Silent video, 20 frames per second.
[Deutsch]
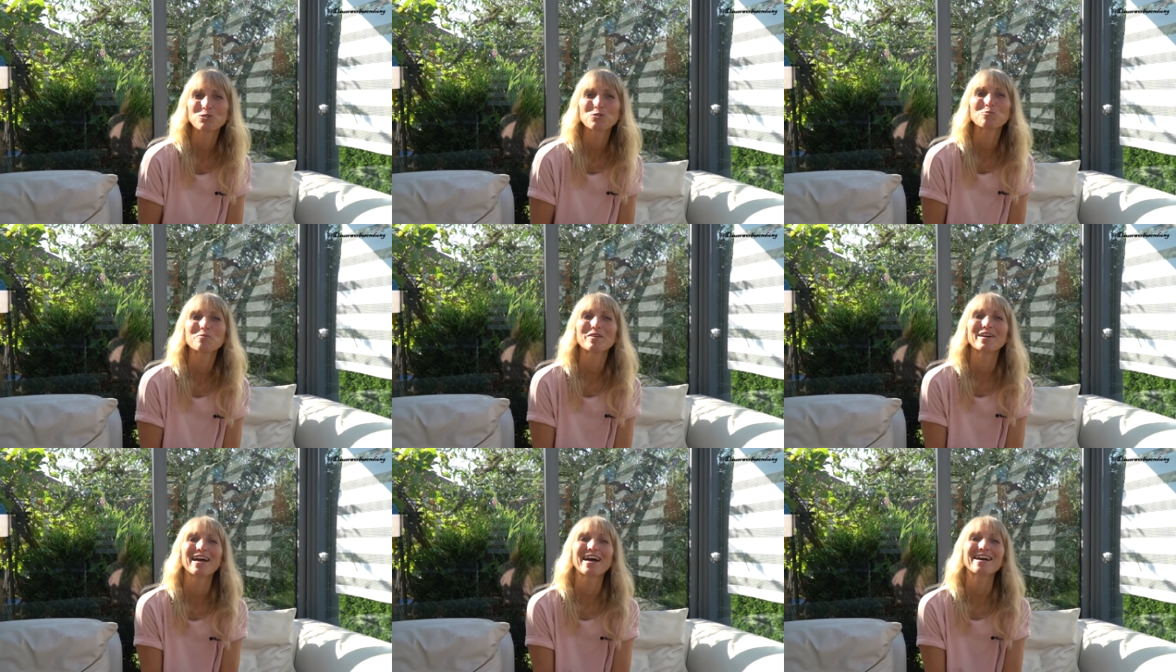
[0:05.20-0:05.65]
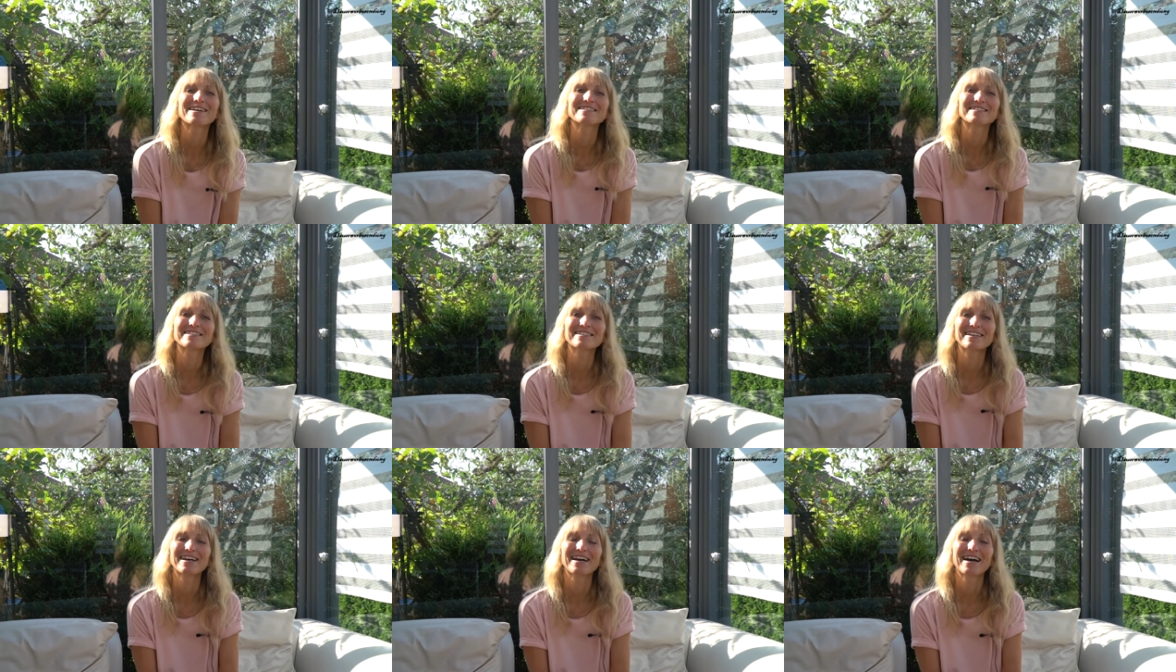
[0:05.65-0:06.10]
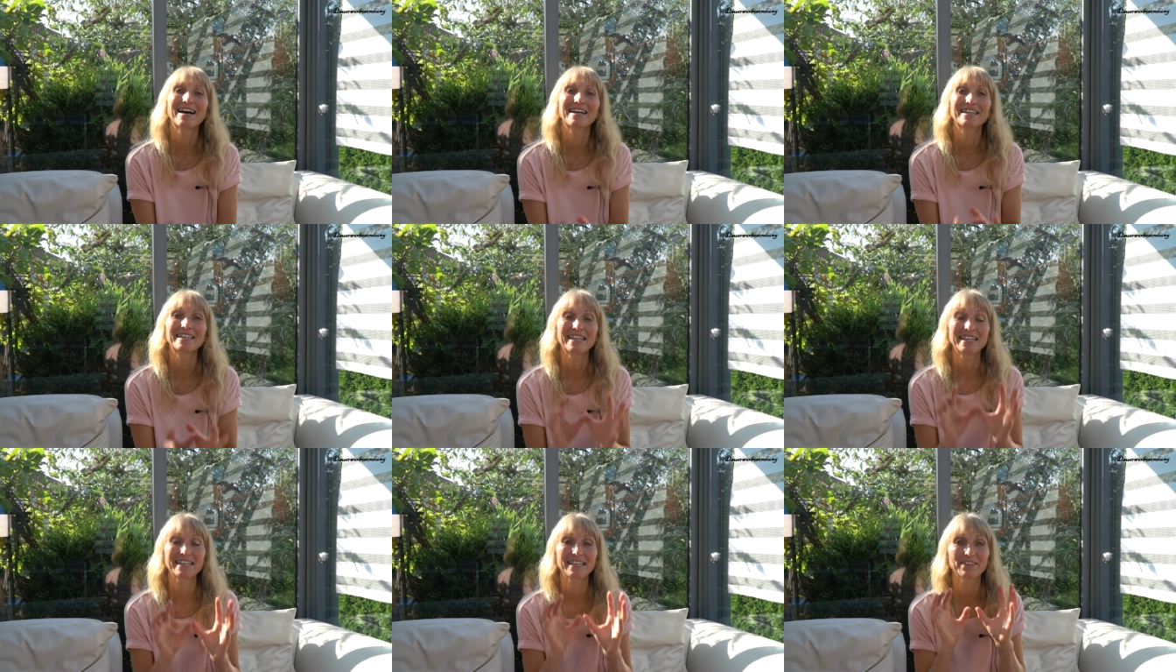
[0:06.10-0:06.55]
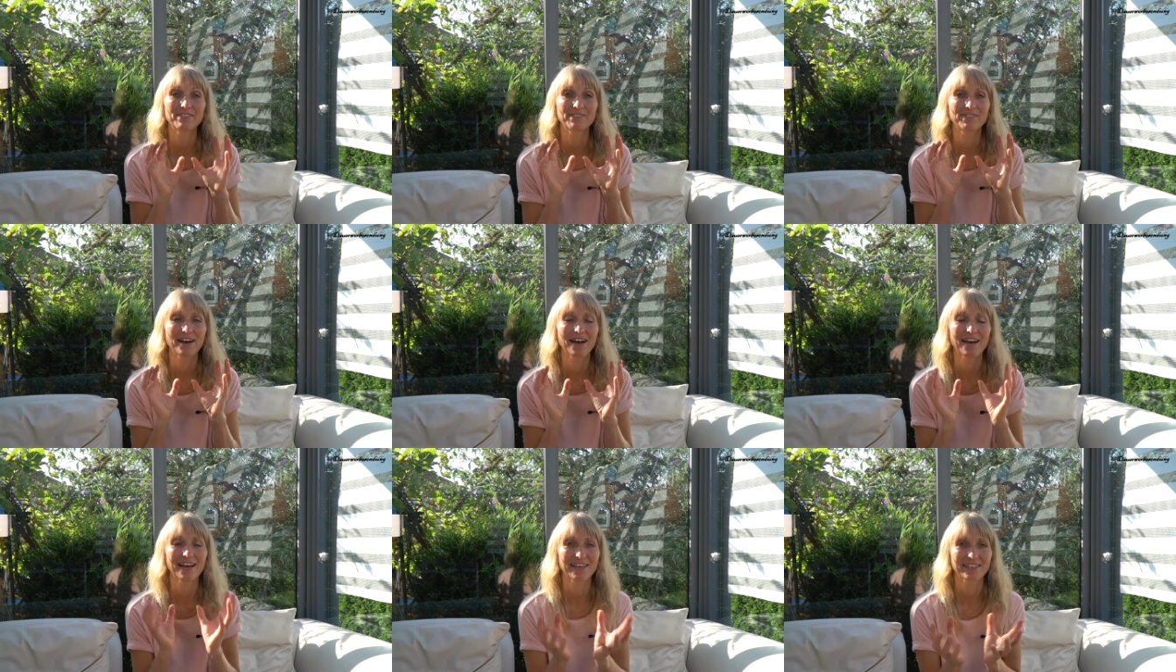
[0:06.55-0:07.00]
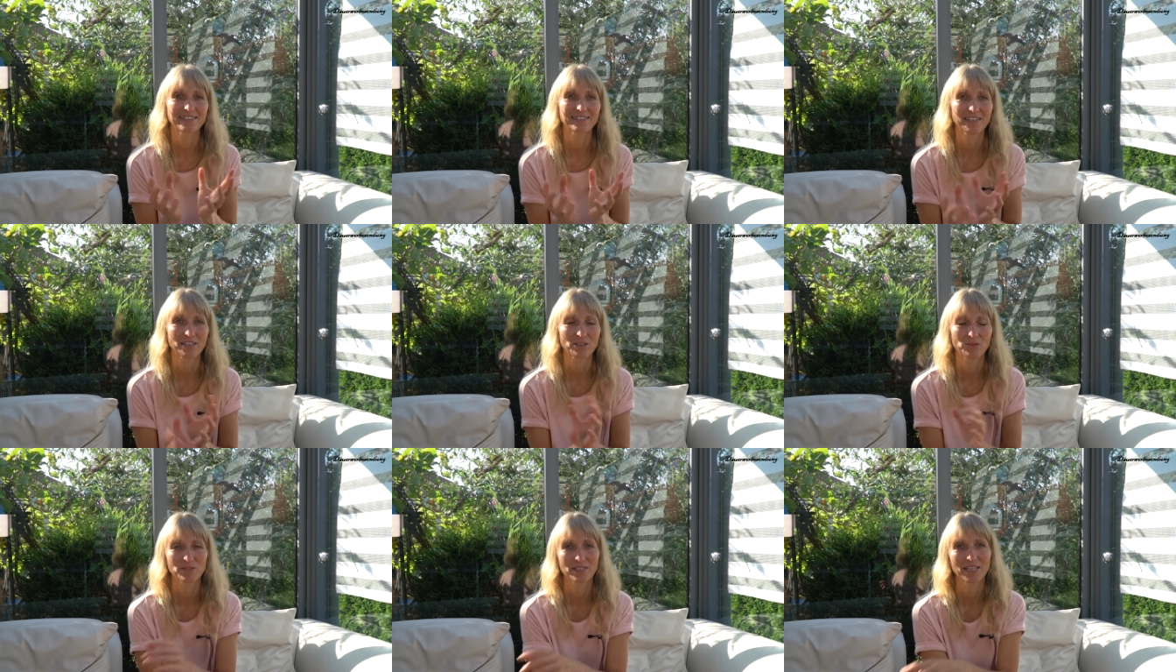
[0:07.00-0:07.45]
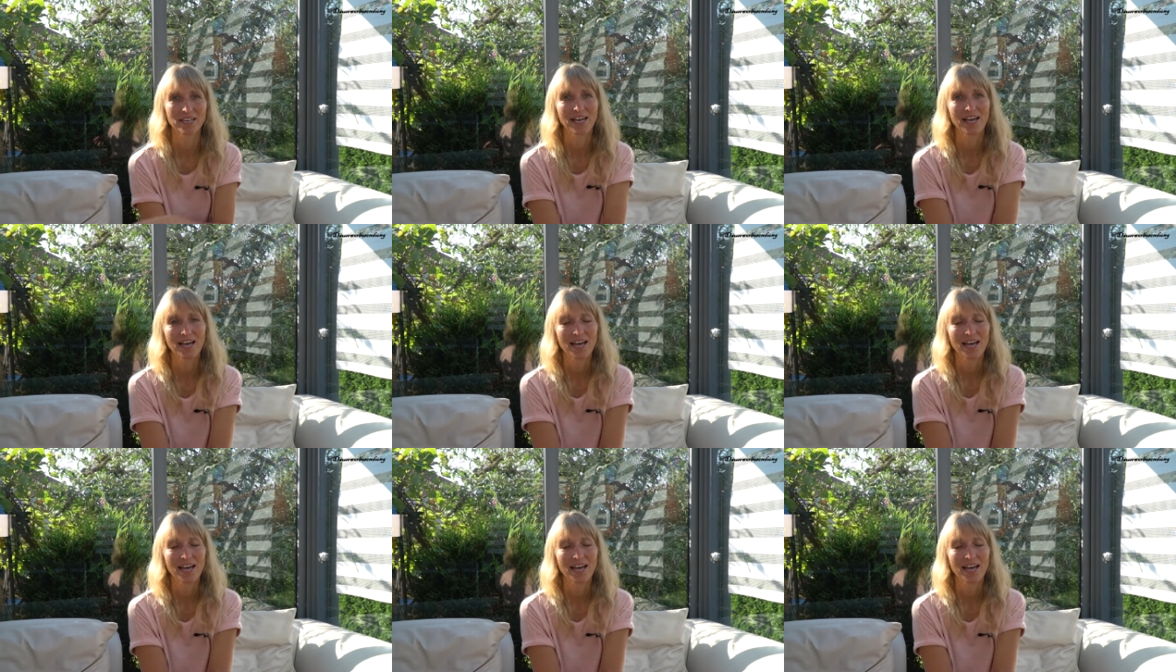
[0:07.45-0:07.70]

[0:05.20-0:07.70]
zum ganzheitlichen Veränderung.